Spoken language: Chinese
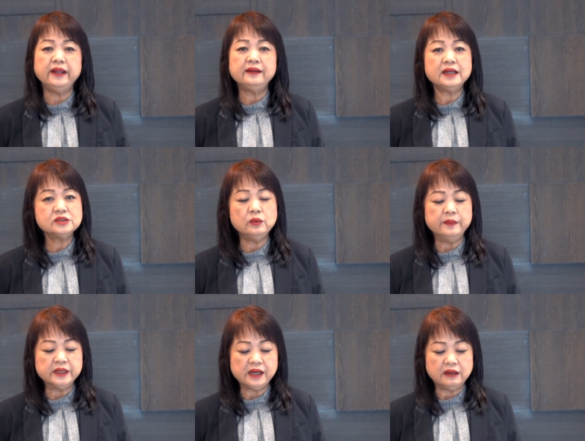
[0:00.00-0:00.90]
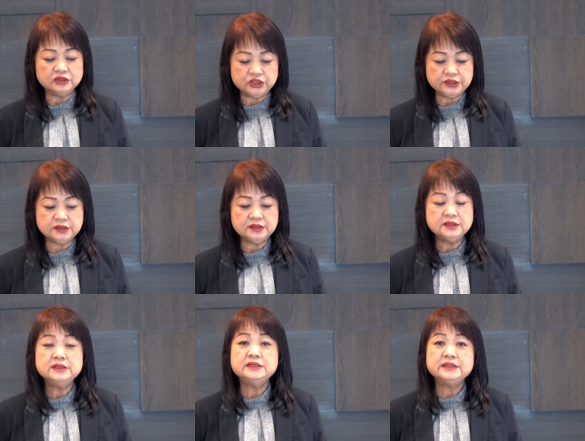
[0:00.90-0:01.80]
灵他是我们的老师，
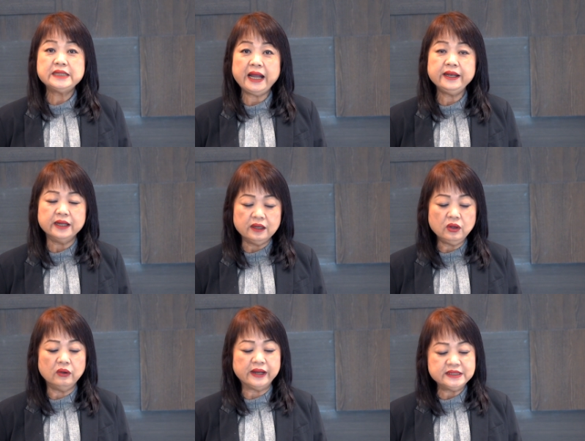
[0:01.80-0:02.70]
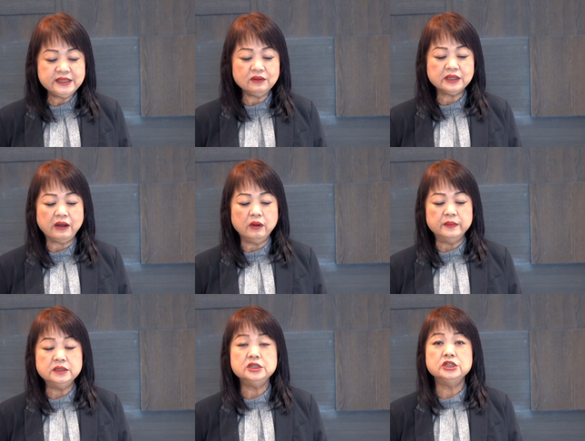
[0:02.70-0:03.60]
他能够来教导我
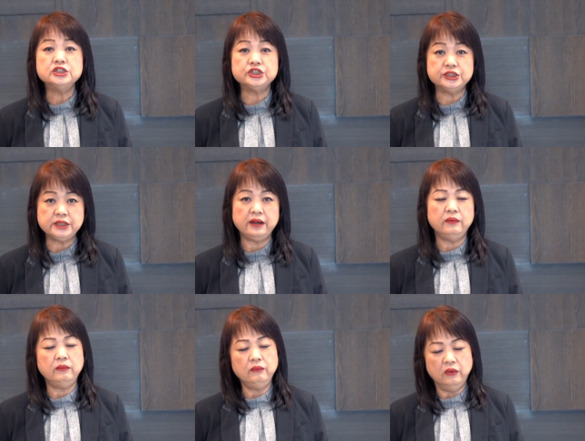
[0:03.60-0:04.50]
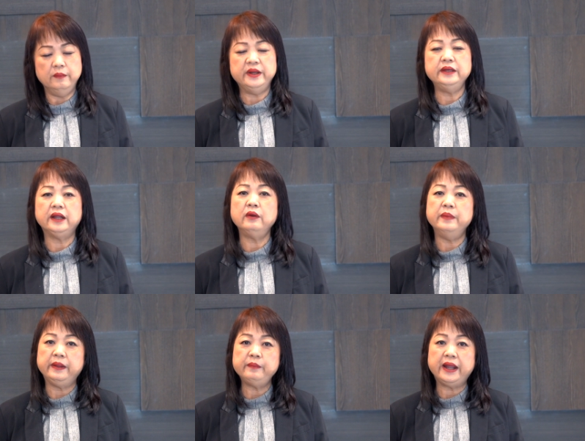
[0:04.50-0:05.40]
们，使到我们能够
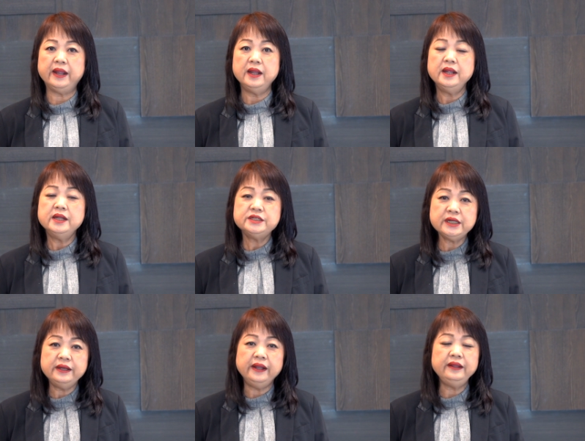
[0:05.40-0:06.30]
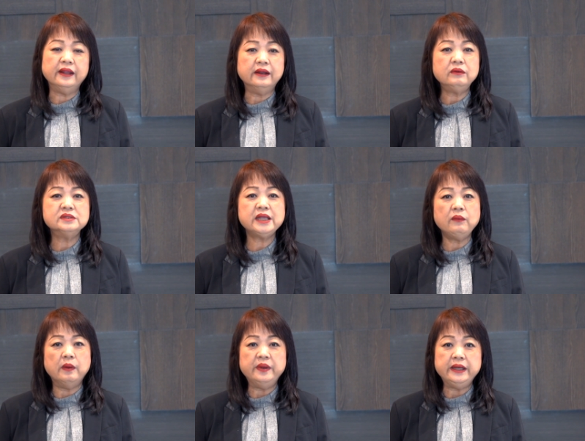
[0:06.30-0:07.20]
明白。圣灵也能够在
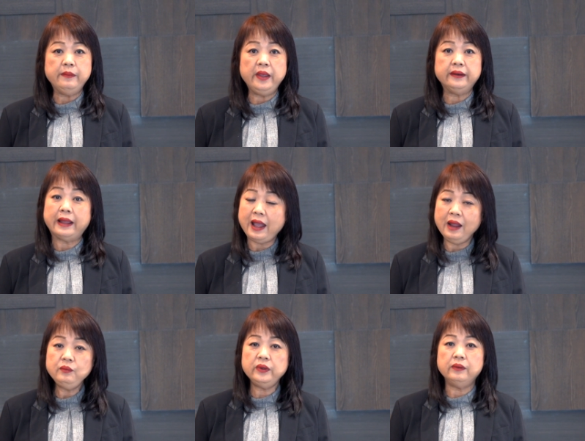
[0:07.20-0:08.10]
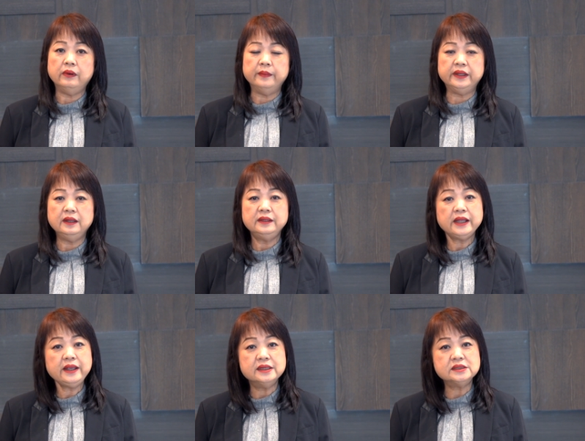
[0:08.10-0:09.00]
我们里面来安慰我们，
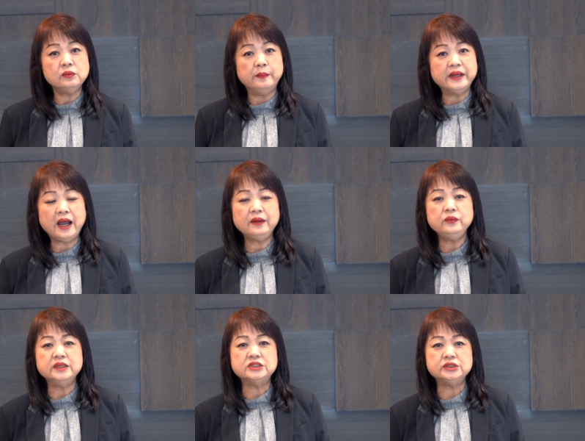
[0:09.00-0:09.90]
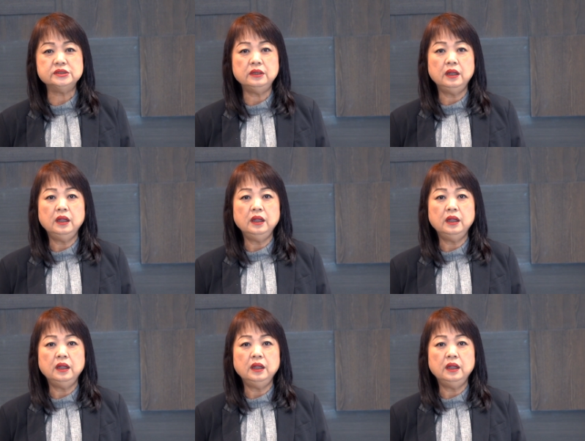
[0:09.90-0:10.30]
他也是我们的安慰师。